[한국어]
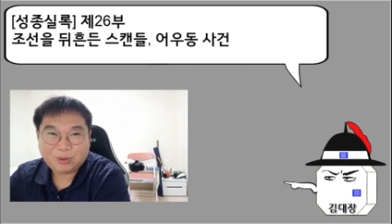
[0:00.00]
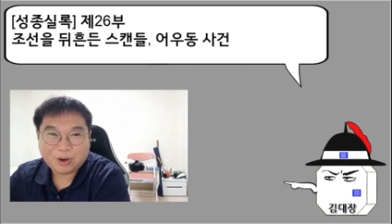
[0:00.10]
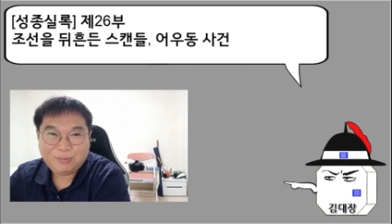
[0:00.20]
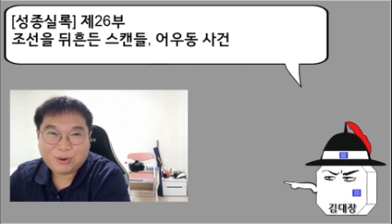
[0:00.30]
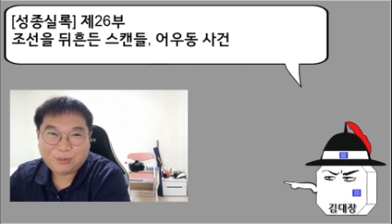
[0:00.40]

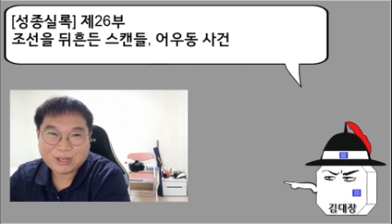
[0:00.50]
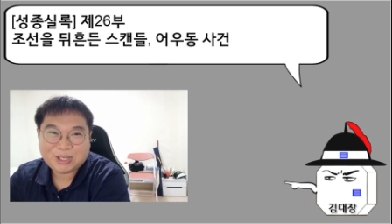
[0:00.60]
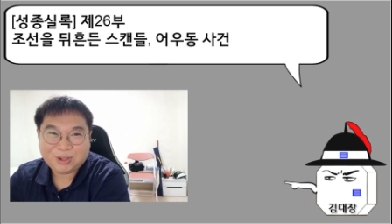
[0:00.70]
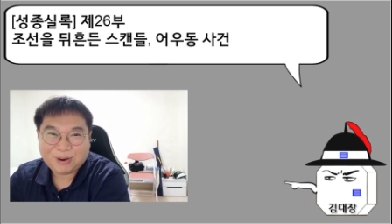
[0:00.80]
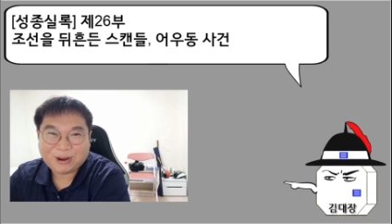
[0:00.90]
적어도 열
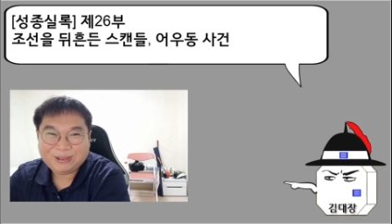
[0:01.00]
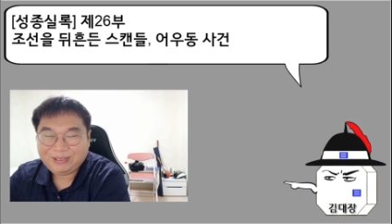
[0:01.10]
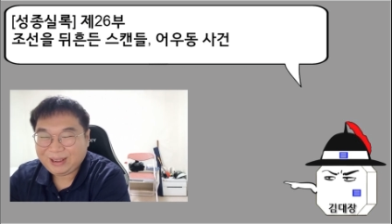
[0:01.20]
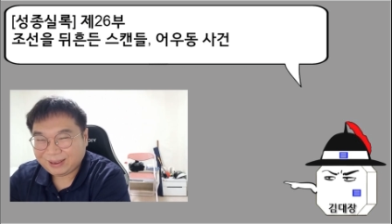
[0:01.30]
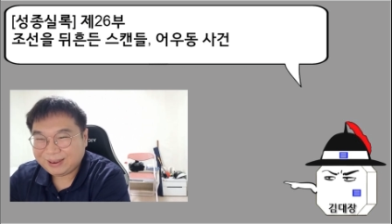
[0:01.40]
명은 확실히
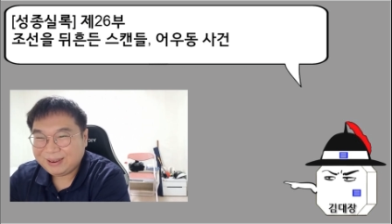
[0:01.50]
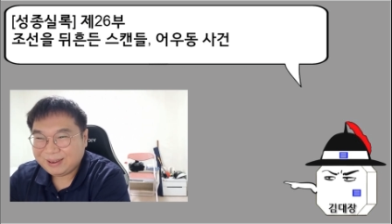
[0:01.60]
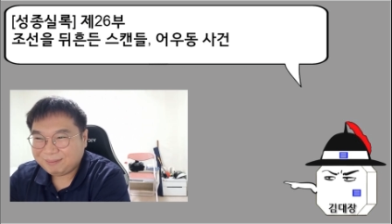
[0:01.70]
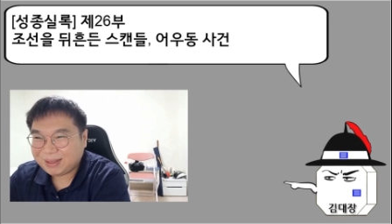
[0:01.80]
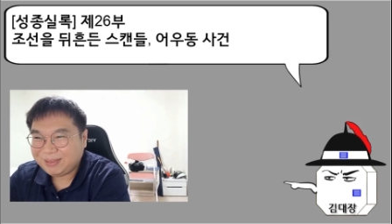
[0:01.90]
넘어가는
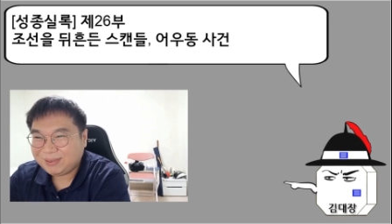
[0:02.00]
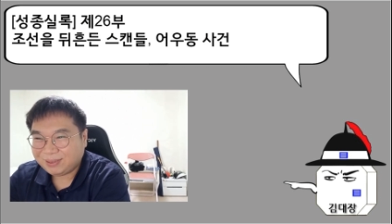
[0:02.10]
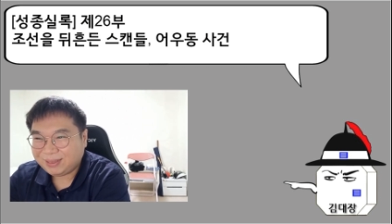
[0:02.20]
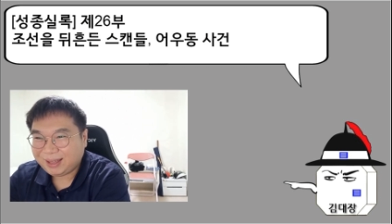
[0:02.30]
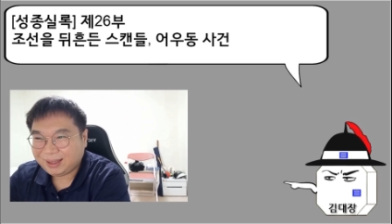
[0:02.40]
게
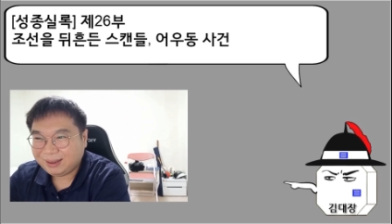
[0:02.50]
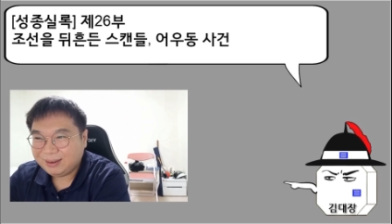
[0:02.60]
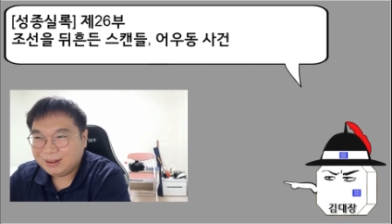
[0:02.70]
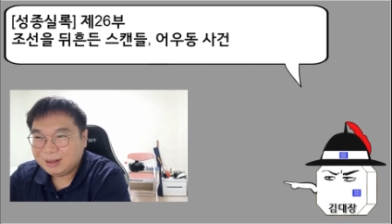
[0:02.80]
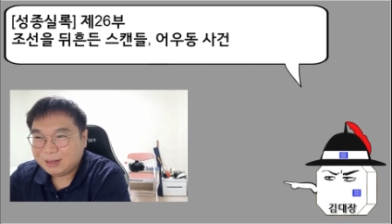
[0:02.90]
맞는
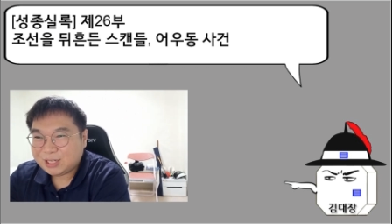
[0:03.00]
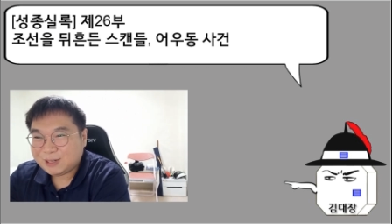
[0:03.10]
건데